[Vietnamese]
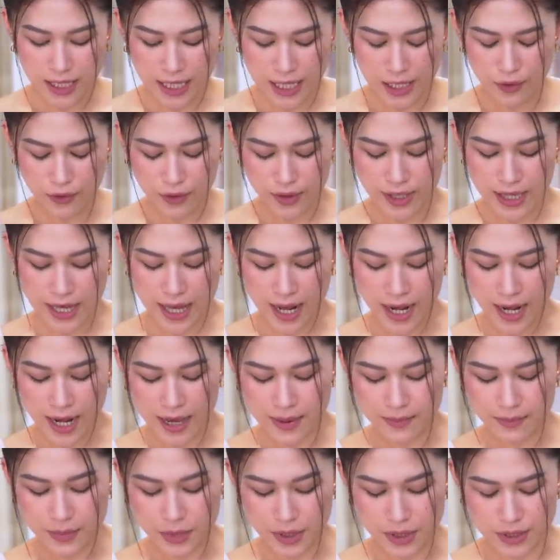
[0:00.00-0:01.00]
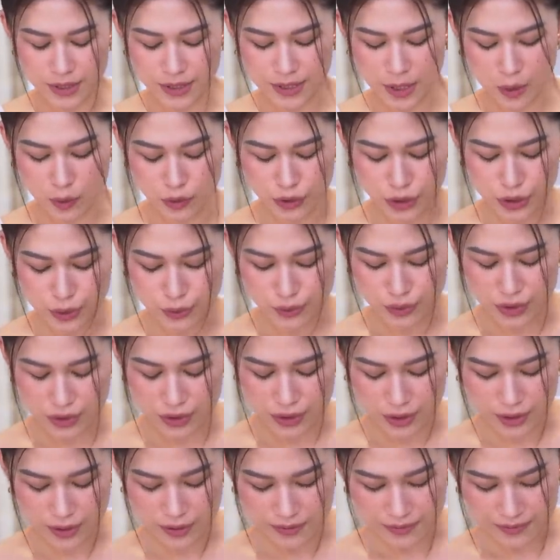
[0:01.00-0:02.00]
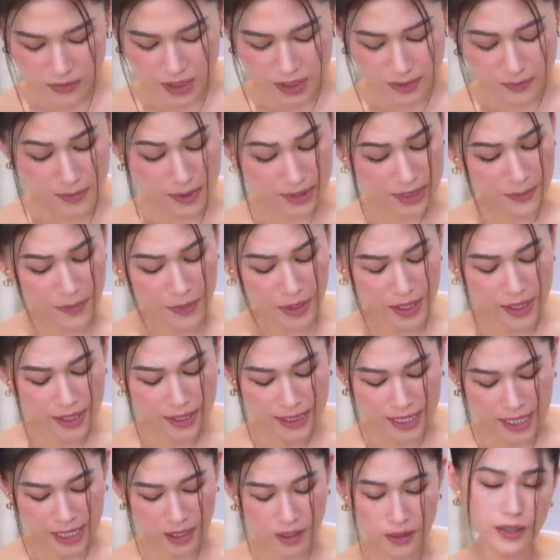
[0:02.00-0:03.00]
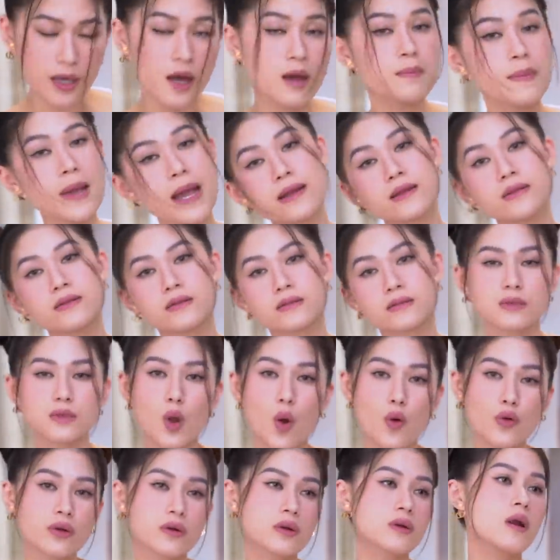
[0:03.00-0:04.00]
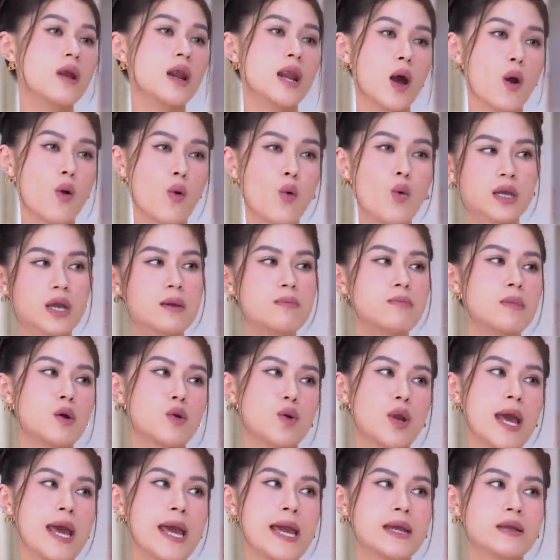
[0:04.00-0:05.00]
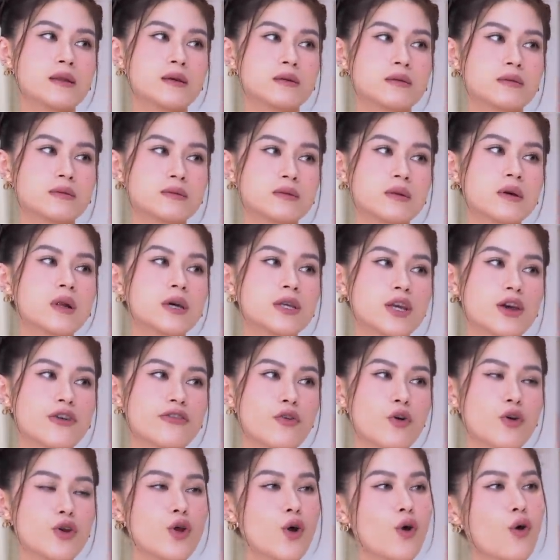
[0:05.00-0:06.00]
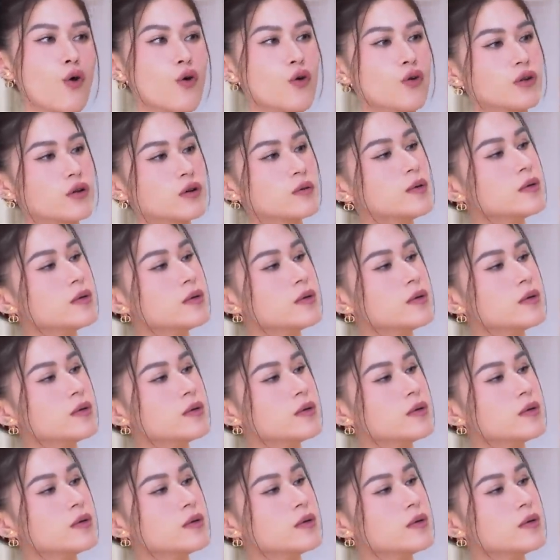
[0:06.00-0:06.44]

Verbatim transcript: này có giá là 16,5 triệu. Mà Tâm nghĩ cái này là có thể mang được, đội được rất là lâu. Cái màu đen nữa, rất là dễ phối đồ đúng